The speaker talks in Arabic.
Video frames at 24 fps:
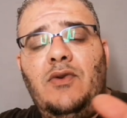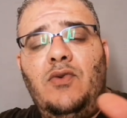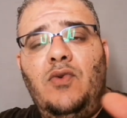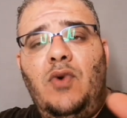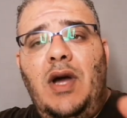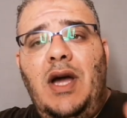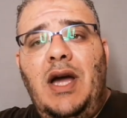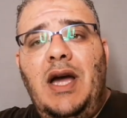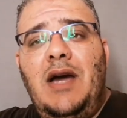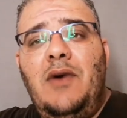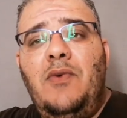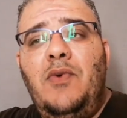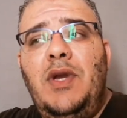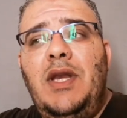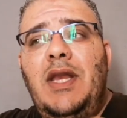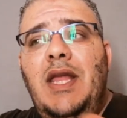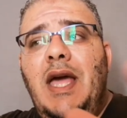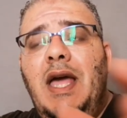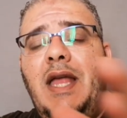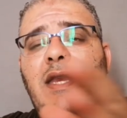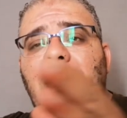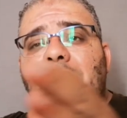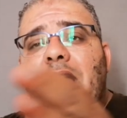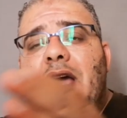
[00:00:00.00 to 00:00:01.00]

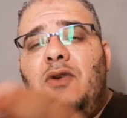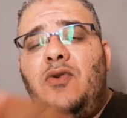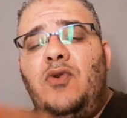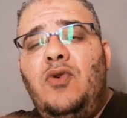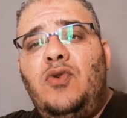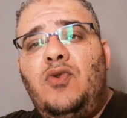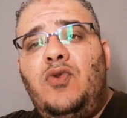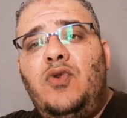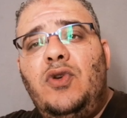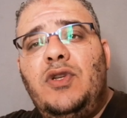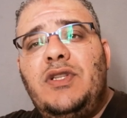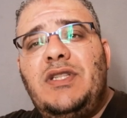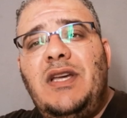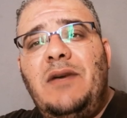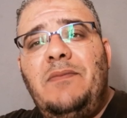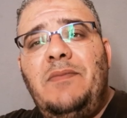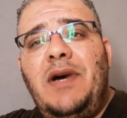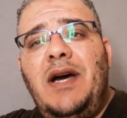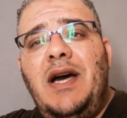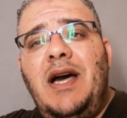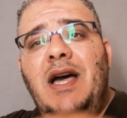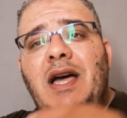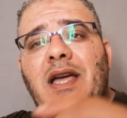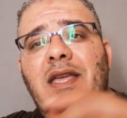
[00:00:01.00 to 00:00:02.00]
نحاول أن نأكل كل
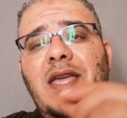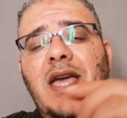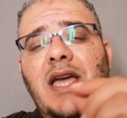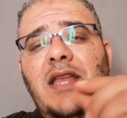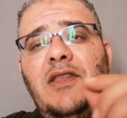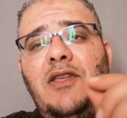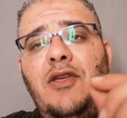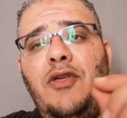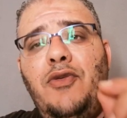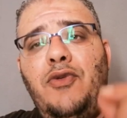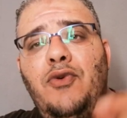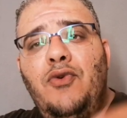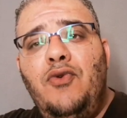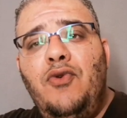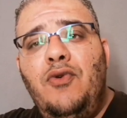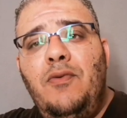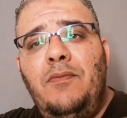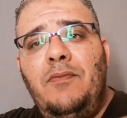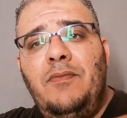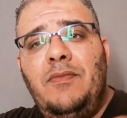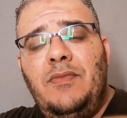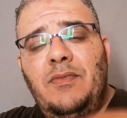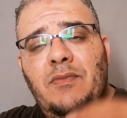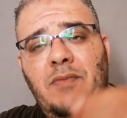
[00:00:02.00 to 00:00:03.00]
صباح يعني
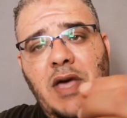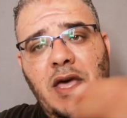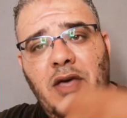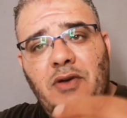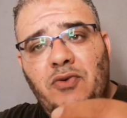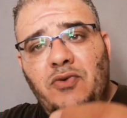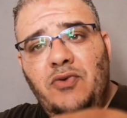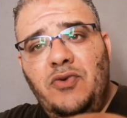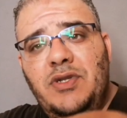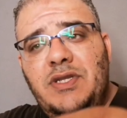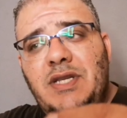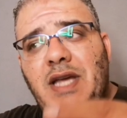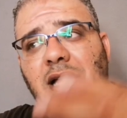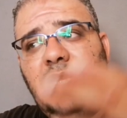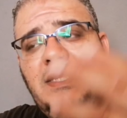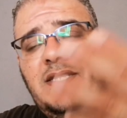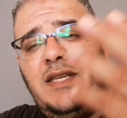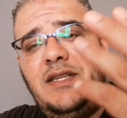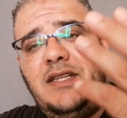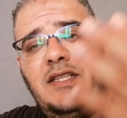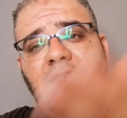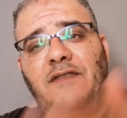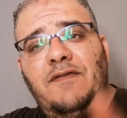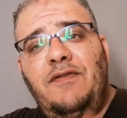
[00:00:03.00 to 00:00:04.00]
ثوم مهروس
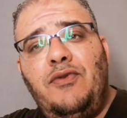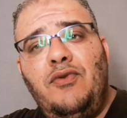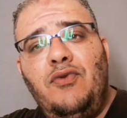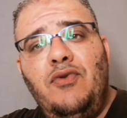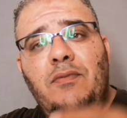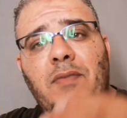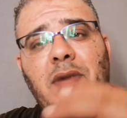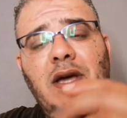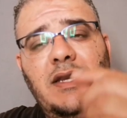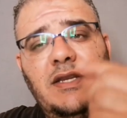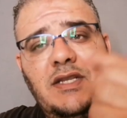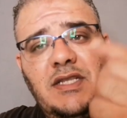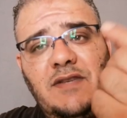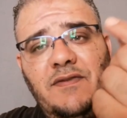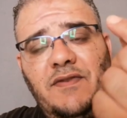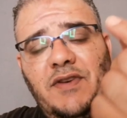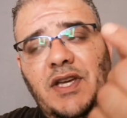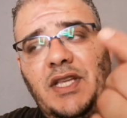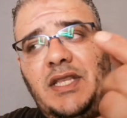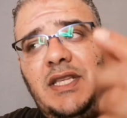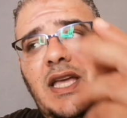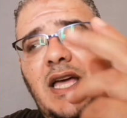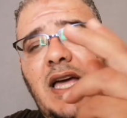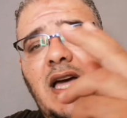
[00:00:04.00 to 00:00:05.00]
حتى نصف ثومة نصف
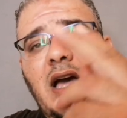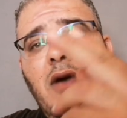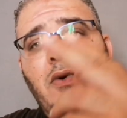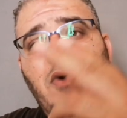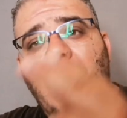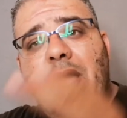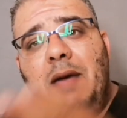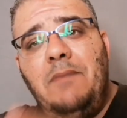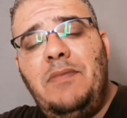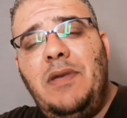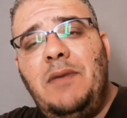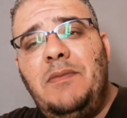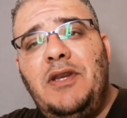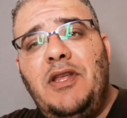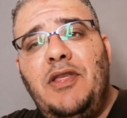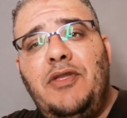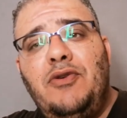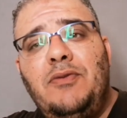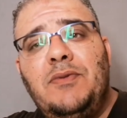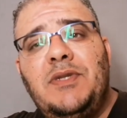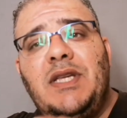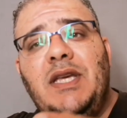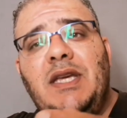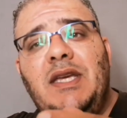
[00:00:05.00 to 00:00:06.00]
قطعة أو حبة من
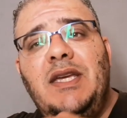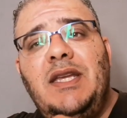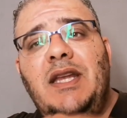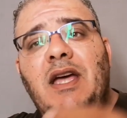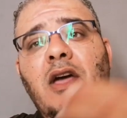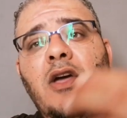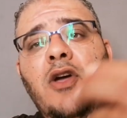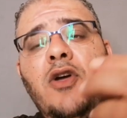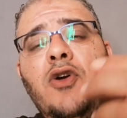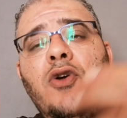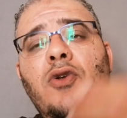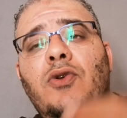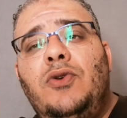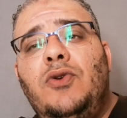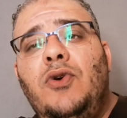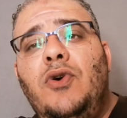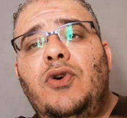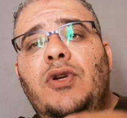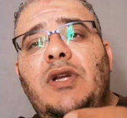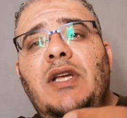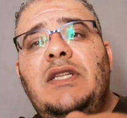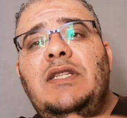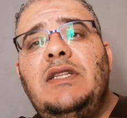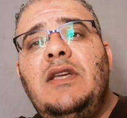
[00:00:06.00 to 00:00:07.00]
الثوم صغيرة
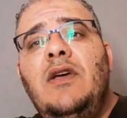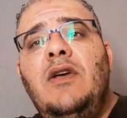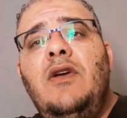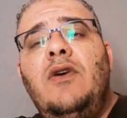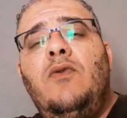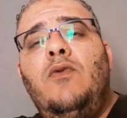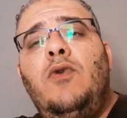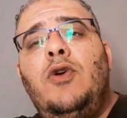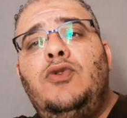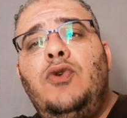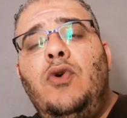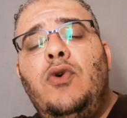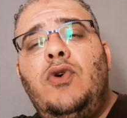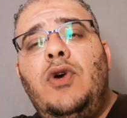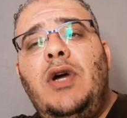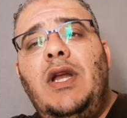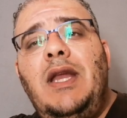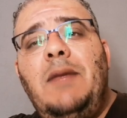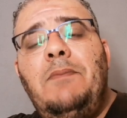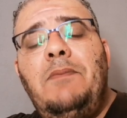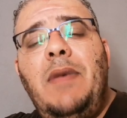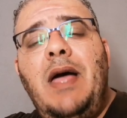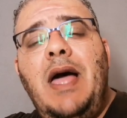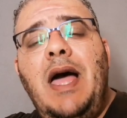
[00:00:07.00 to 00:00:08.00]
تهرس
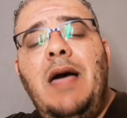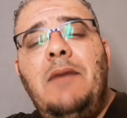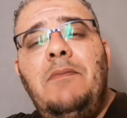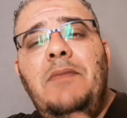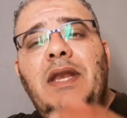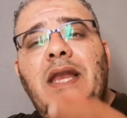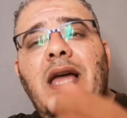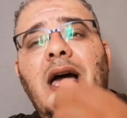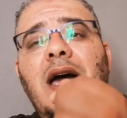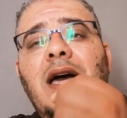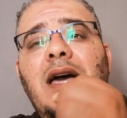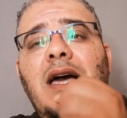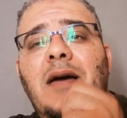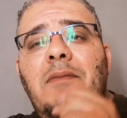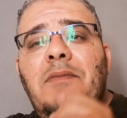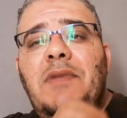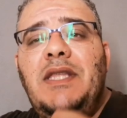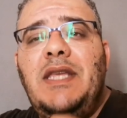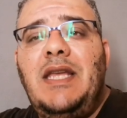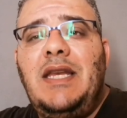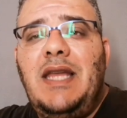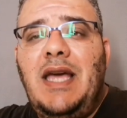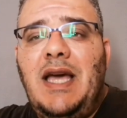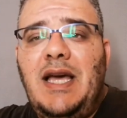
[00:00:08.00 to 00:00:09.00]
وتؤكل مع ملعقة
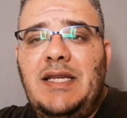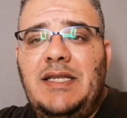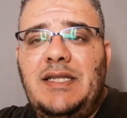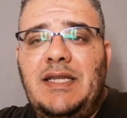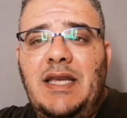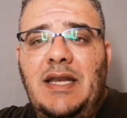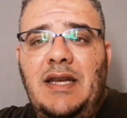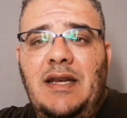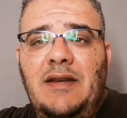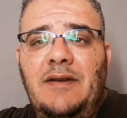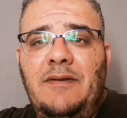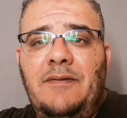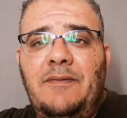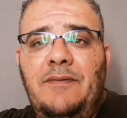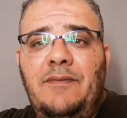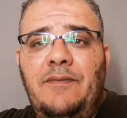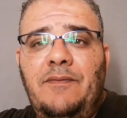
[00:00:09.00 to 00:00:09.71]
من العسل